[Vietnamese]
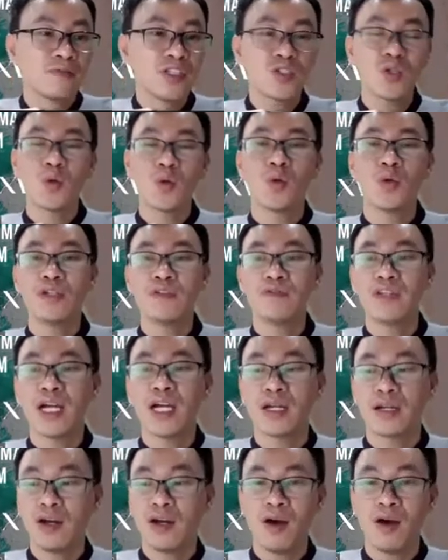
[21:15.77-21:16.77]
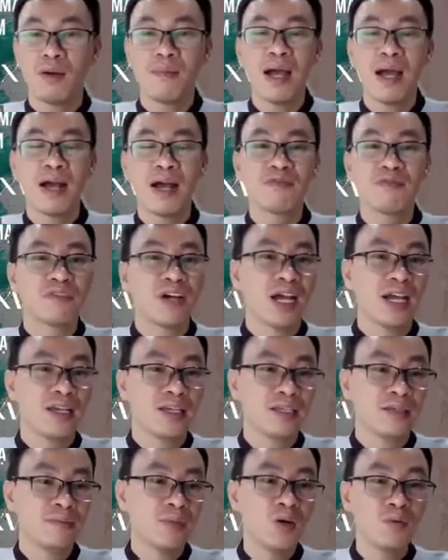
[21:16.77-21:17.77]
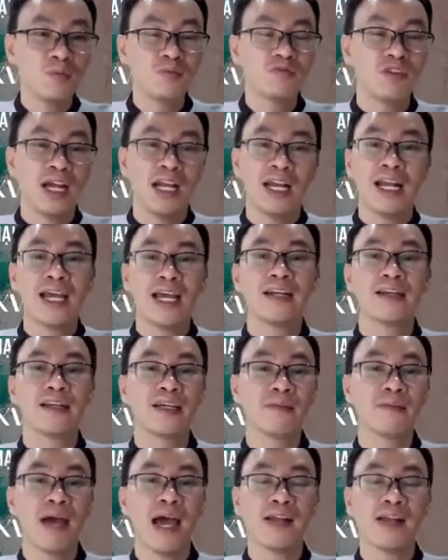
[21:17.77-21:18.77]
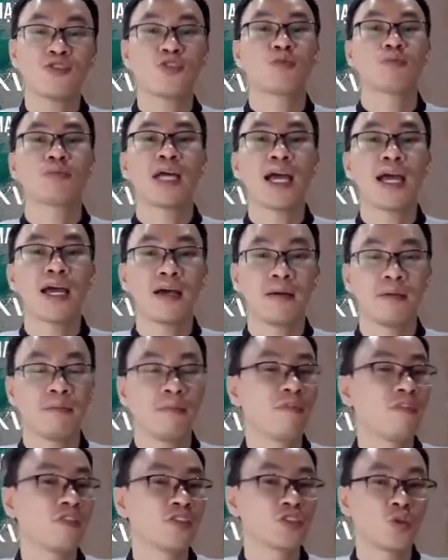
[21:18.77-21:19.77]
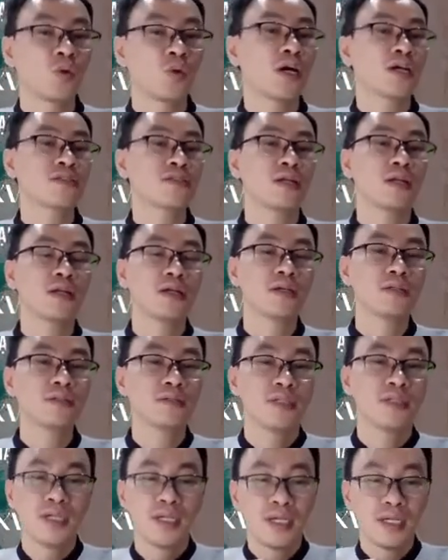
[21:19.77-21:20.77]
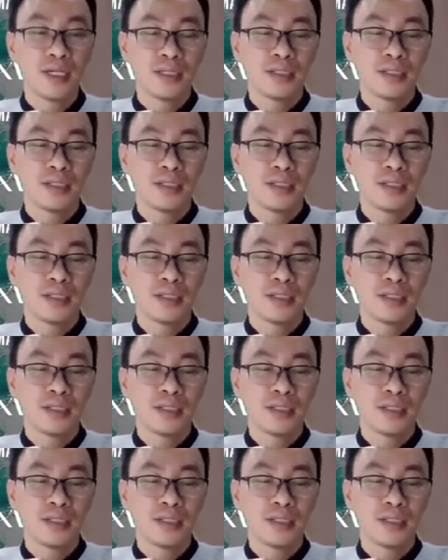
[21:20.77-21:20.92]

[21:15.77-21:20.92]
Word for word: ví dụ như việc là họ mang vải bông vải len đến bán cho chúng ta số lượng rất lớn